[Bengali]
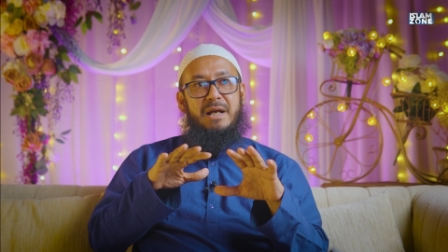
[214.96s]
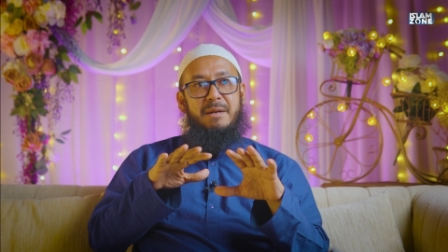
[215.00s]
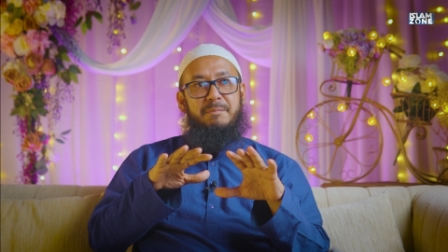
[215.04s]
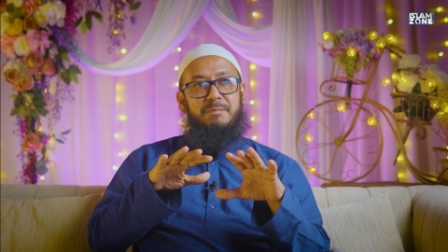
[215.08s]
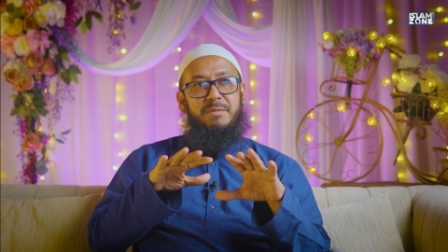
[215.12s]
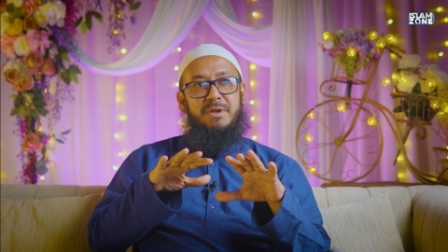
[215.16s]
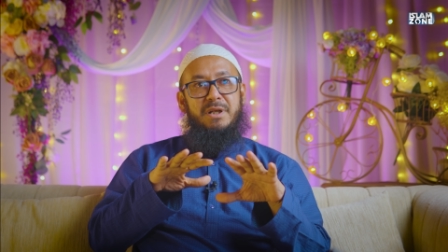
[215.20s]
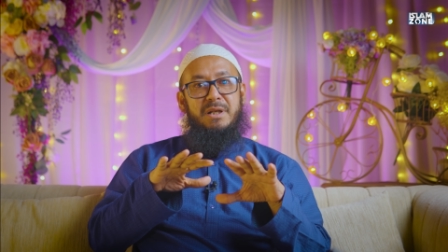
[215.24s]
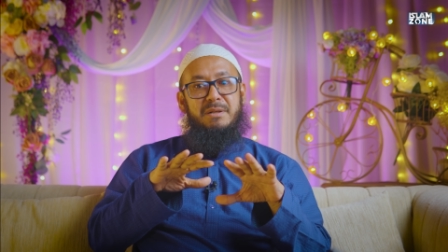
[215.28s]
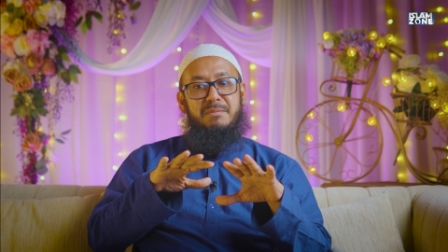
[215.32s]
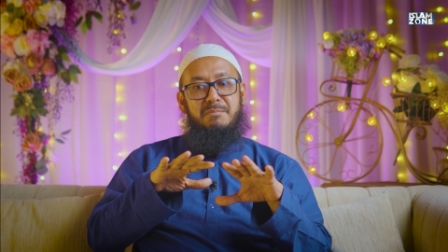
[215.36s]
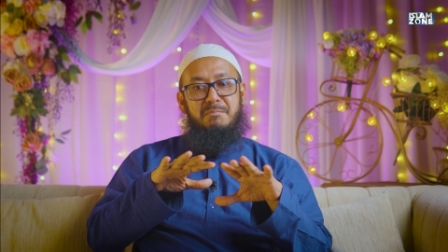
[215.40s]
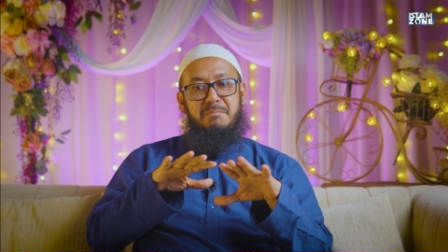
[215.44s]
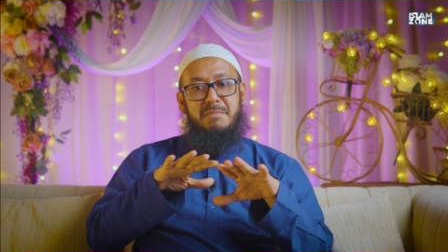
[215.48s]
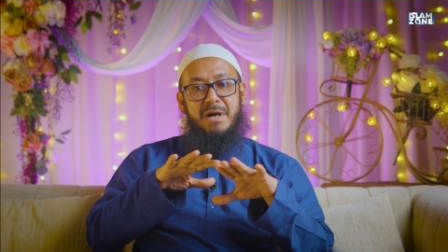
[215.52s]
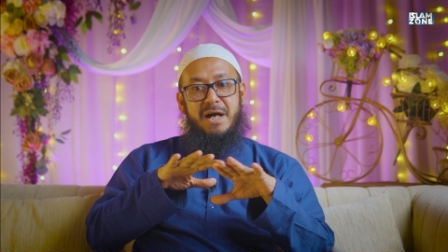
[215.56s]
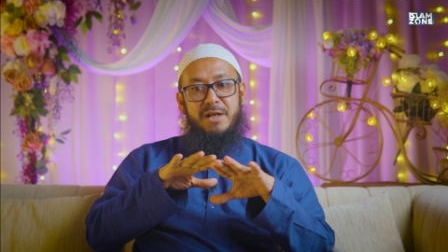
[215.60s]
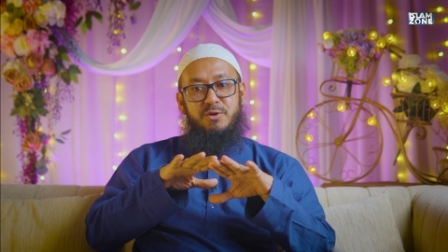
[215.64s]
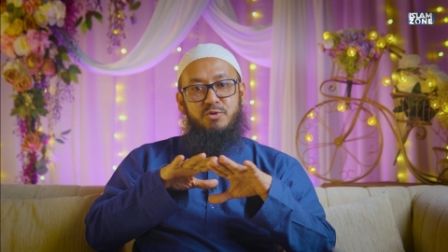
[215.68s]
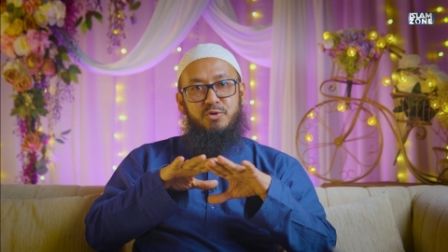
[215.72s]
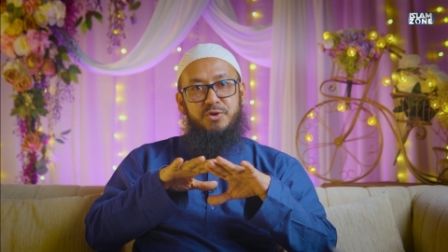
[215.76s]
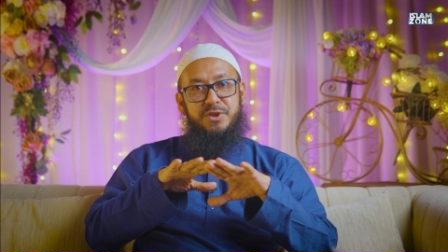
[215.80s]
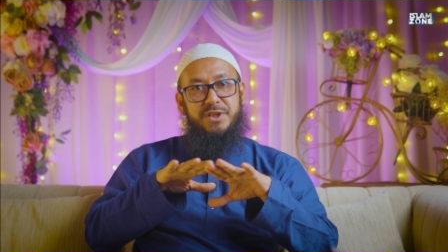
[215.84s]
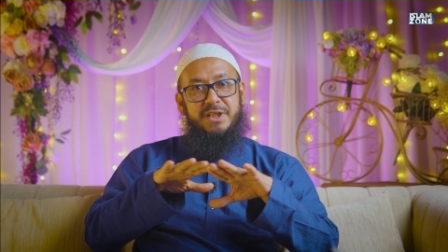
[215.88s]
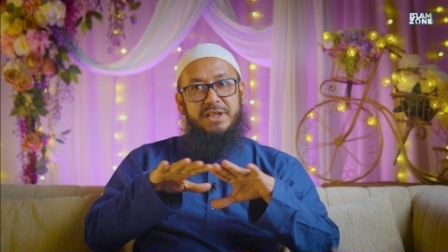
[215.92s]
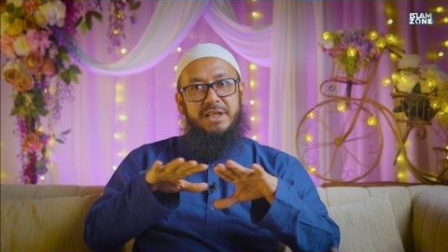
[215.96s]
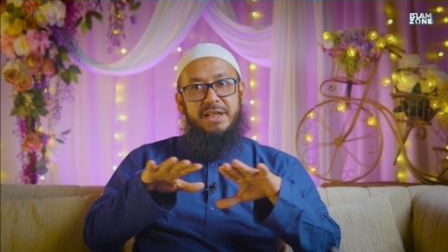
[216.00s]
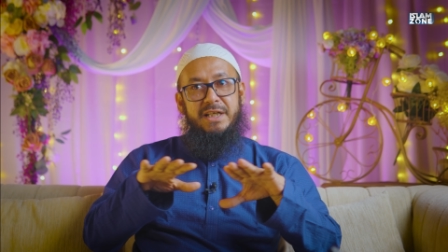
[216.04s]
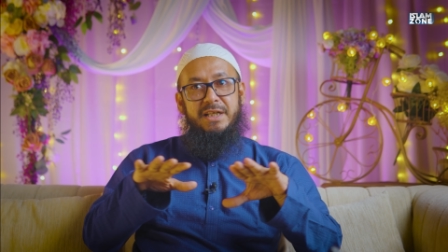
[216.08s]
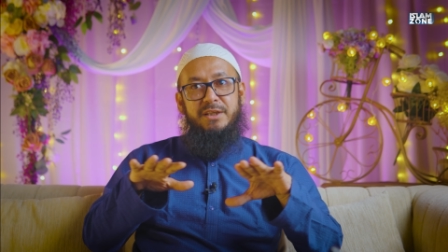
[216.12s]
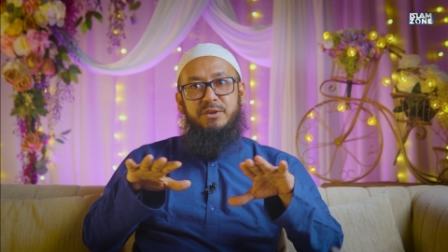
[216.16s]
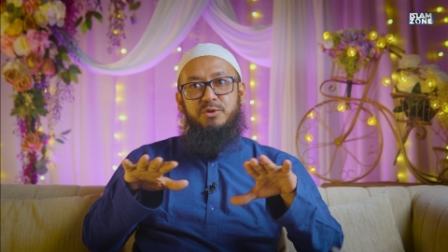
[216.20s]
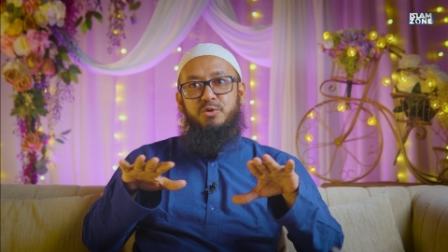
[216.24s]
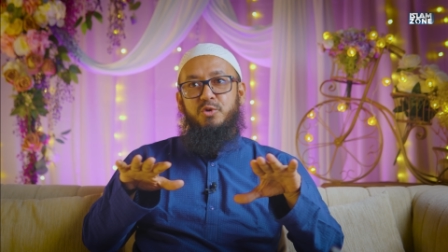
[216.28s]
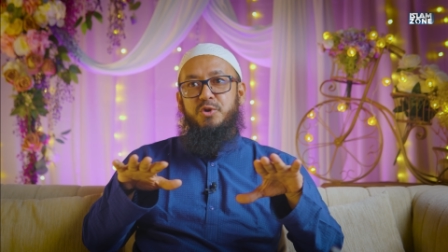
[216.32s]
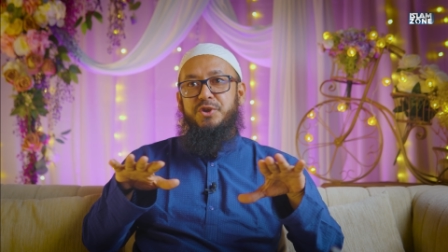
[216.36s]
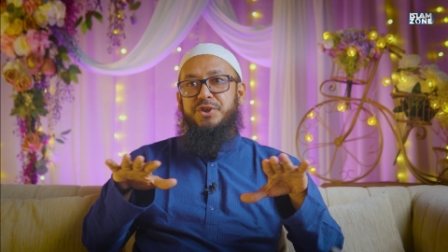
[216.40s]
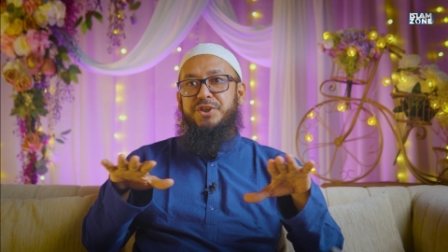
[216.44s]
আপনার মানুষকে
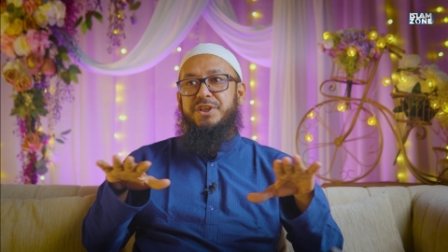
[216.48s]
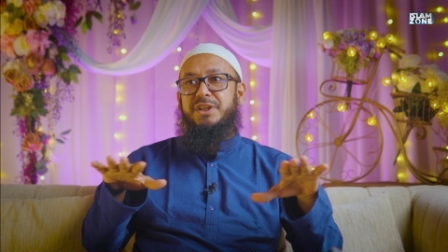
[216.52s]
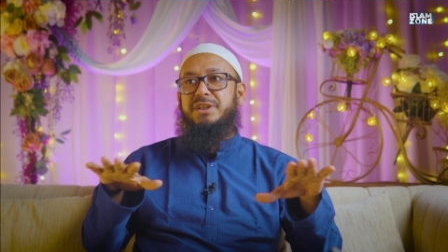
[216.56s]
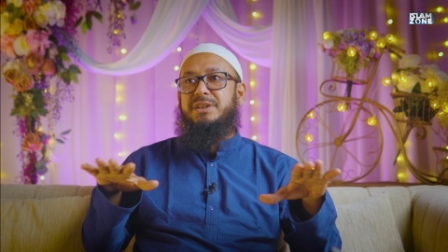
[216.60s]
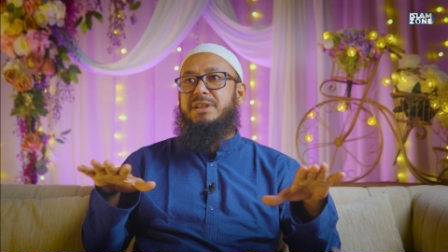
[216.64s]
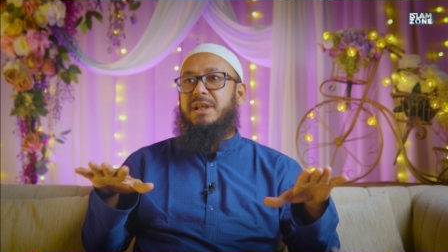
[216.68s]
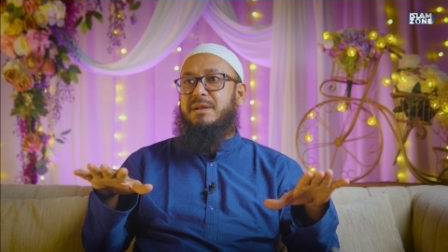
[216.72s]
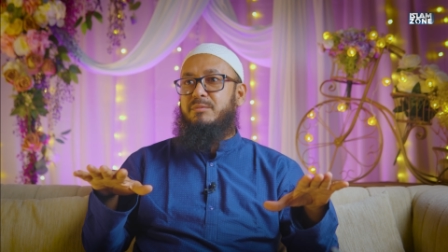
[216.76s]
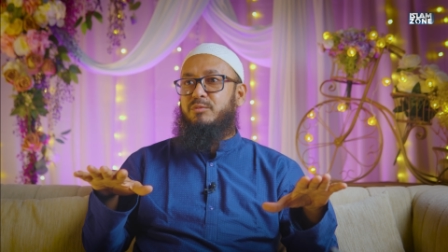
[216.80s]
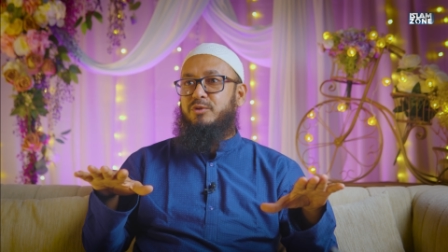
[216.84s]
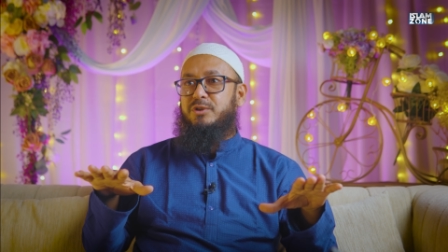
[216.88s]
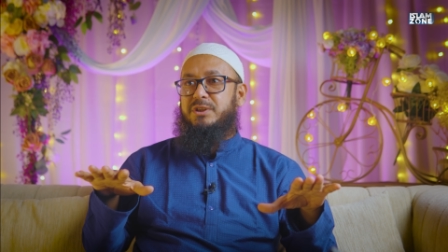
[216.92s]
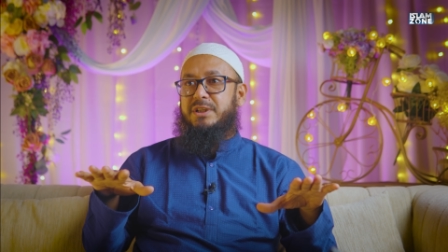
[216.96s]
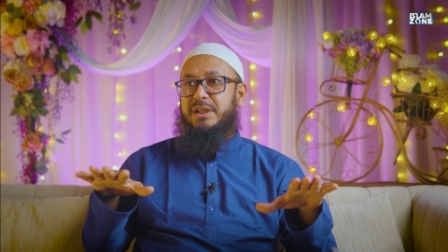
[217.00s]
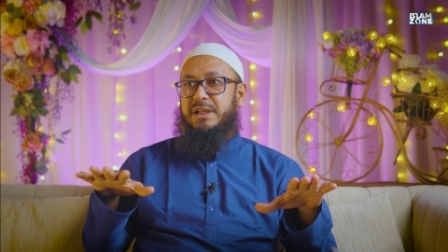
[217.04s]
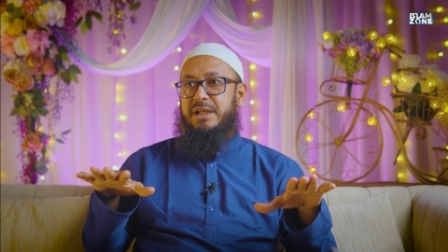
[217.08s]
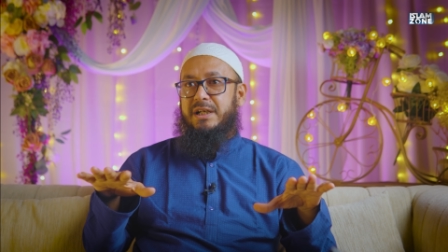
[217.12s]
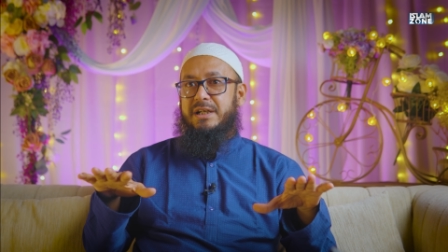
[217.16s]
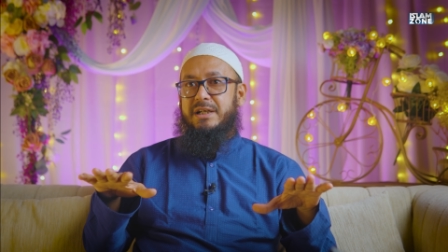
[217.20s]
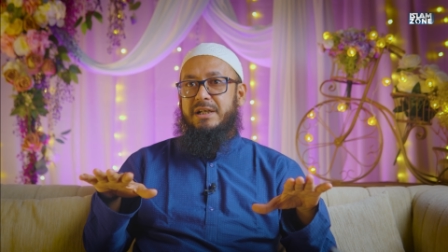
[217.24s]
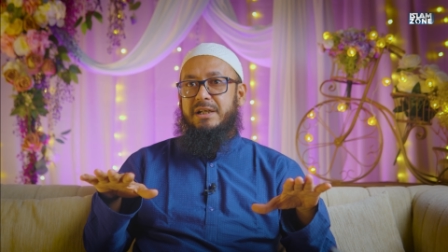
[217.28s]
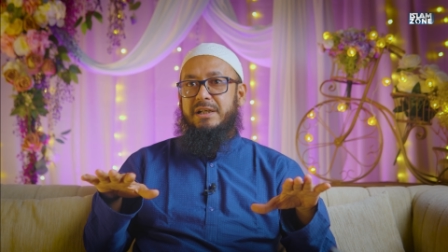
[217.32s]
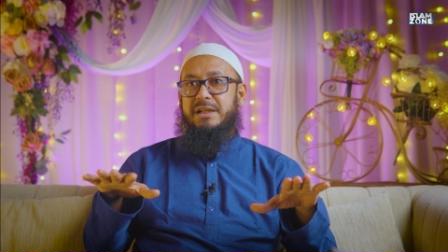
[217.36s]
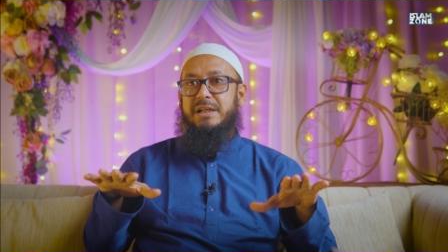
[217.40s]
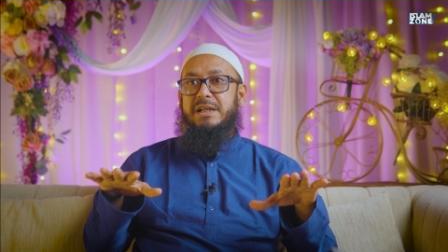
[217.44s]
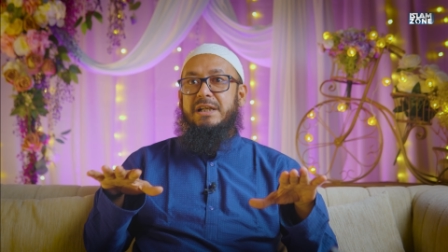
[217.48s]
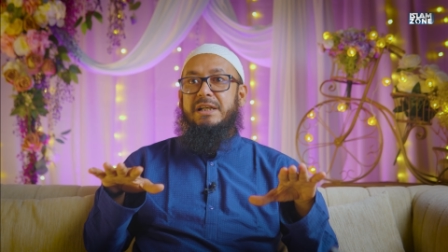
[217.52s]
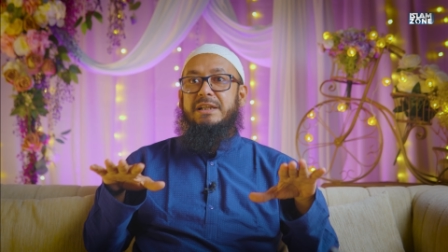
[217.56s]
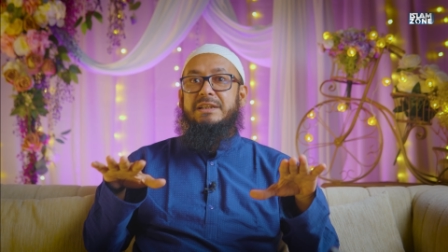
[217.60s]
দুশ্চিন্তার মধ্যে রাখা